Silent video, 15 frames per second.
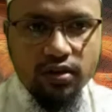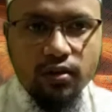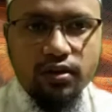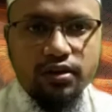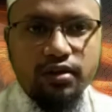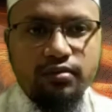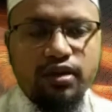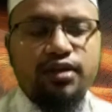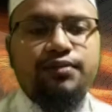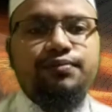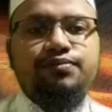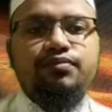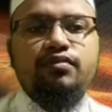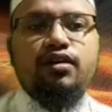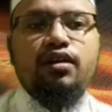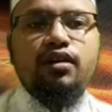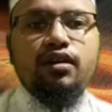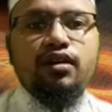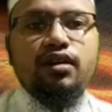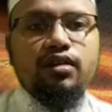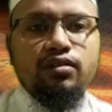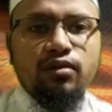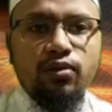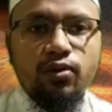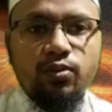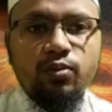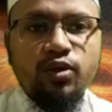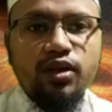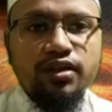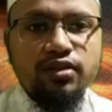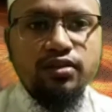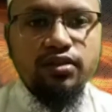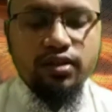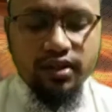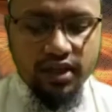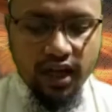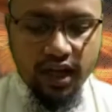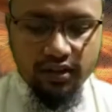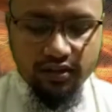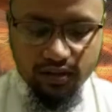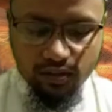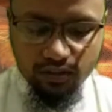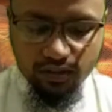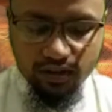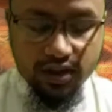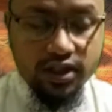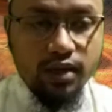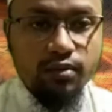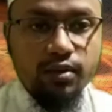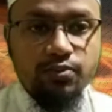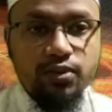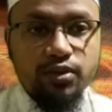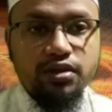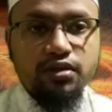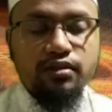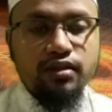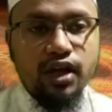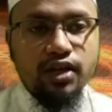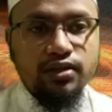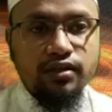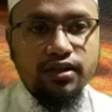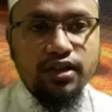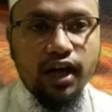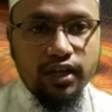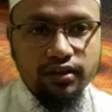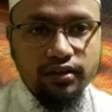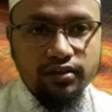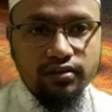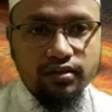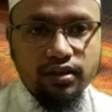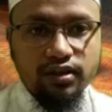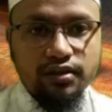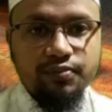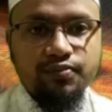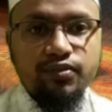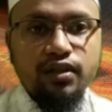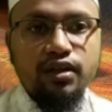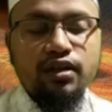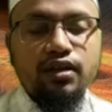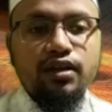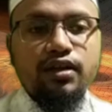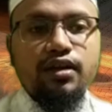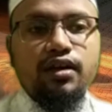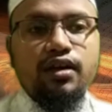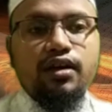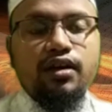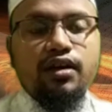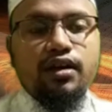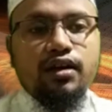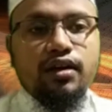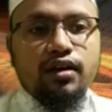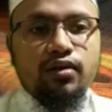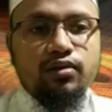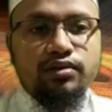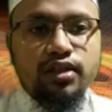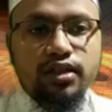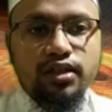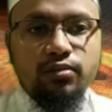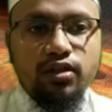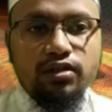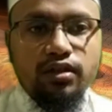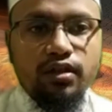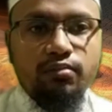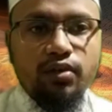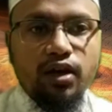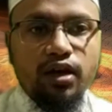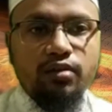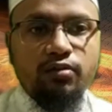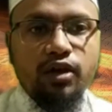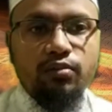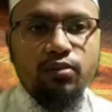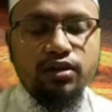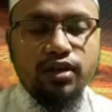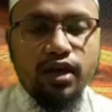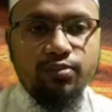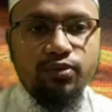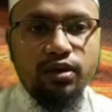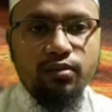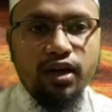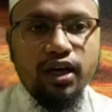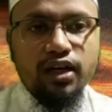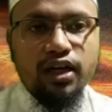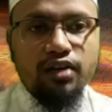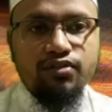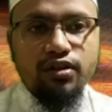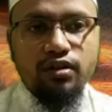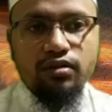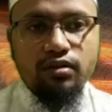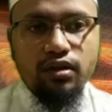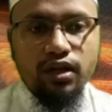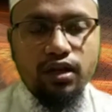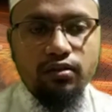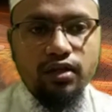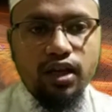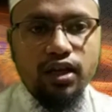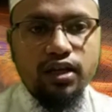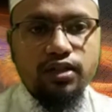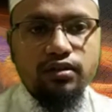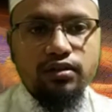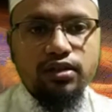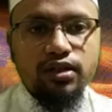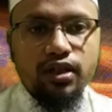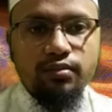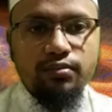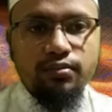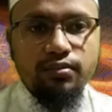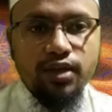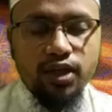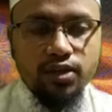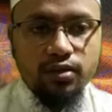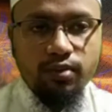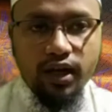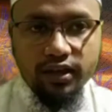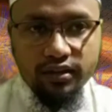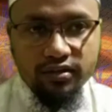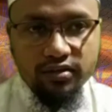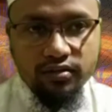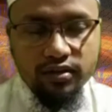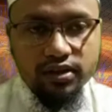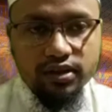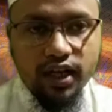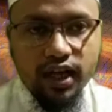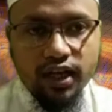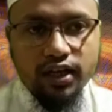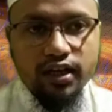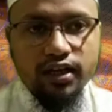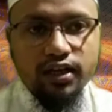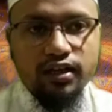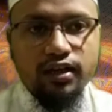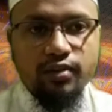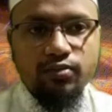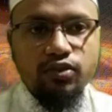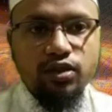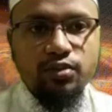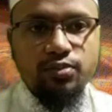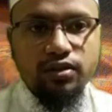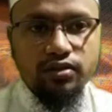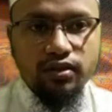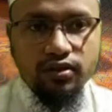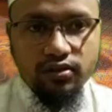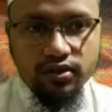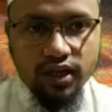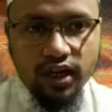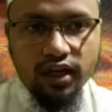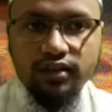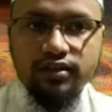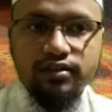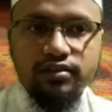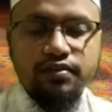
করতাম না তো লোক মুখে যদিও এটা হাদিসে কুথি হিসাবে প্রসিদ্ধ আসলে এটা হাদিস নয় উস্তাদ মোহতরম মৌলানা মোহাম্মদ আব্দুল মালেক হাফিজহুল্লাহ ওনার লিখিত কিতাব এসব হাদিস নয় যেটা আগে নাম ছিল প্রচলিত জাল হাদিস